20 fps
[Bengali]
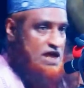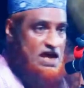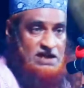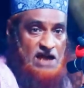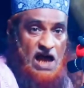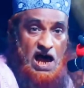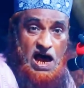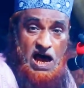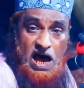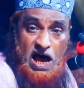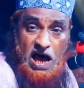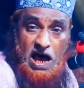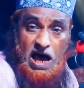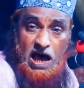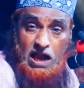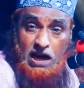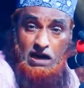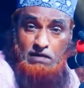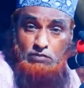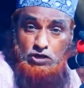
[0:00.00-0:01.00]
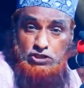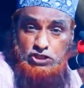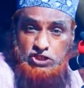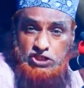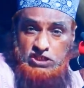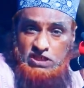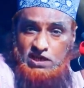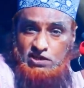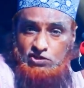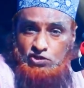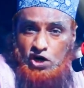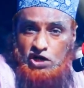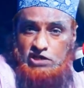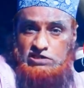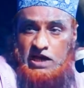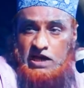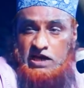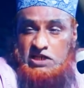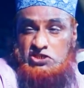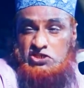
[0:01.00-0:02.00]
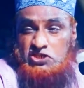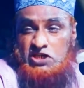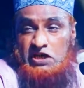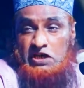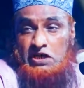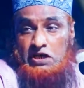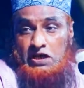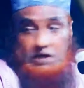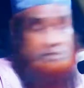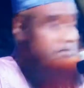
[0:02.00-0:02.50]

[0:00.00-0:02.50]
রাখাল মসজিদের দরজায় এসে